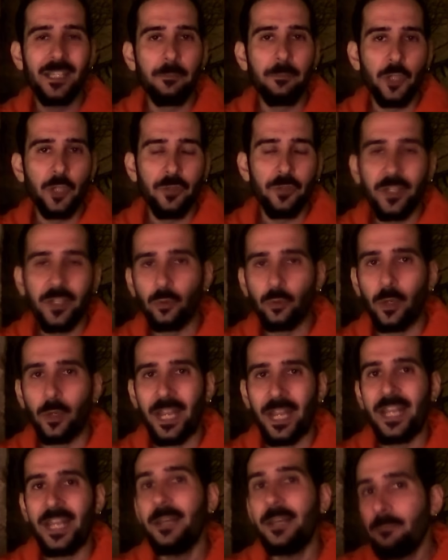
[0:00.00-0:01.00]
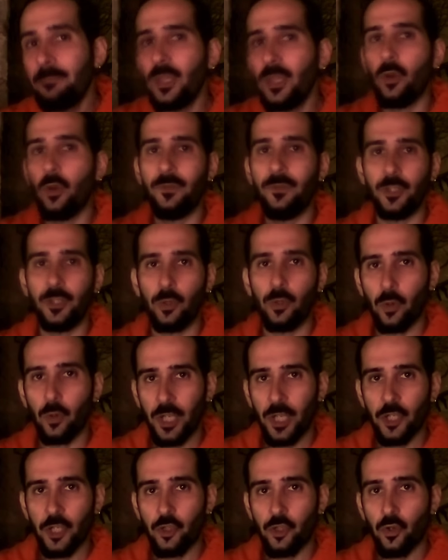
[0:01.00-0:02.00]
semplice fatto che il mio video
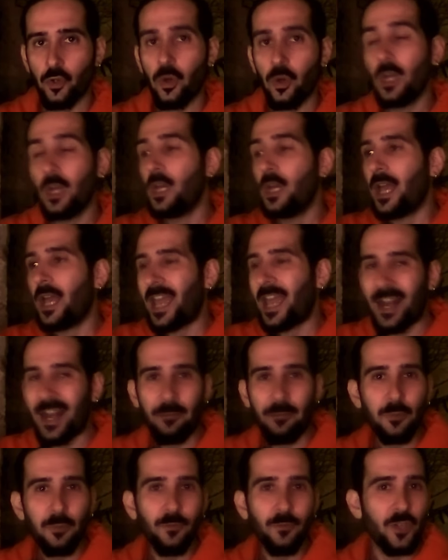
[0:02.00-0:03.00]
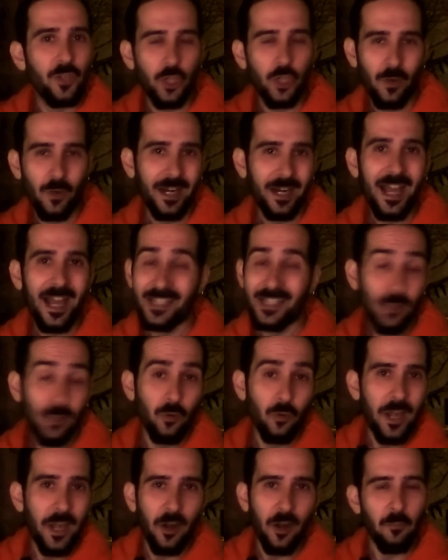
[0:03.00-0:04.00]
noleggio era più vicino a casa,
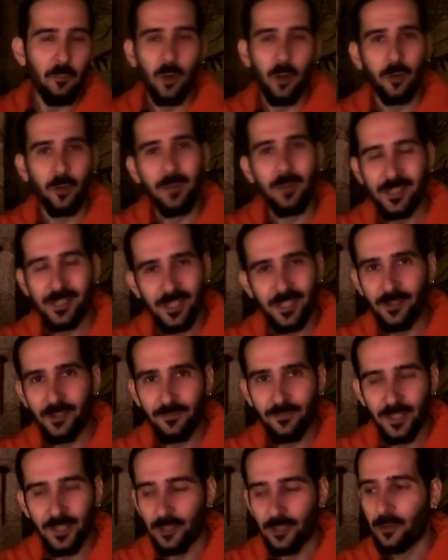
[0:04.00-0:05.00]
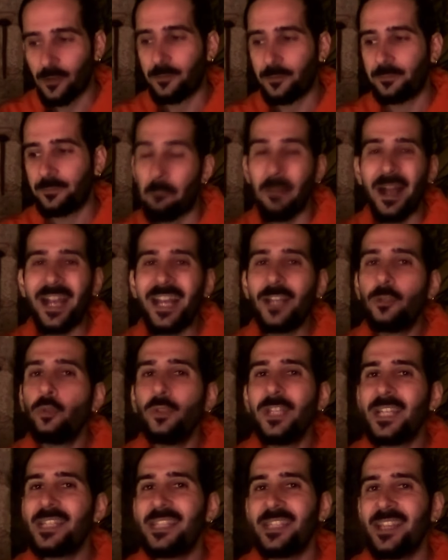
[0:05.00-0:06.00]
non era un blockbuster video. Ma
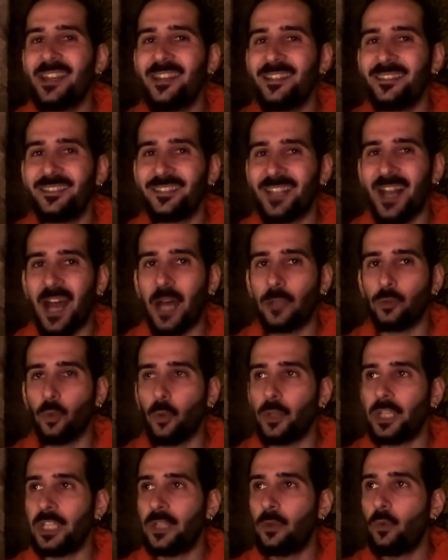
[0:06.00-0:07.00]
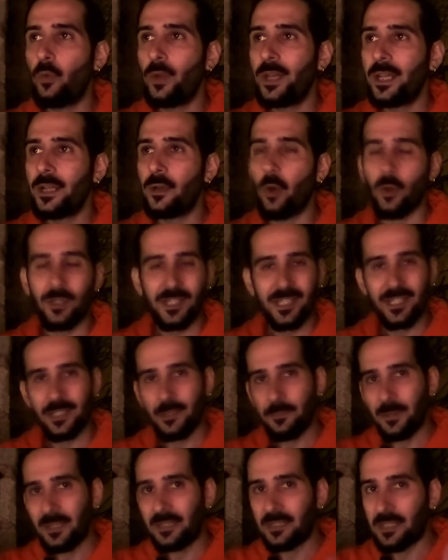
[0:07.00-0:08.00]
credo di essere entrato in quei negozi
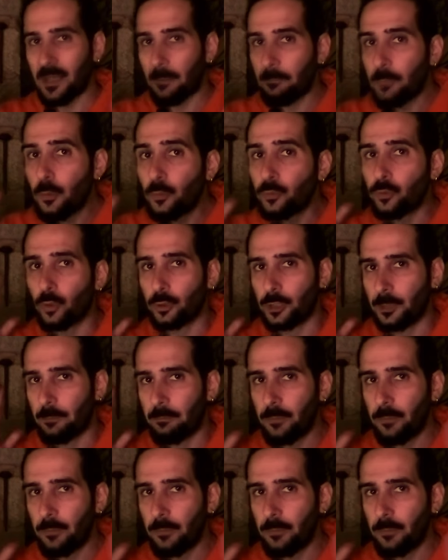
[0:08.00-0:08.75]
dipinti appunto di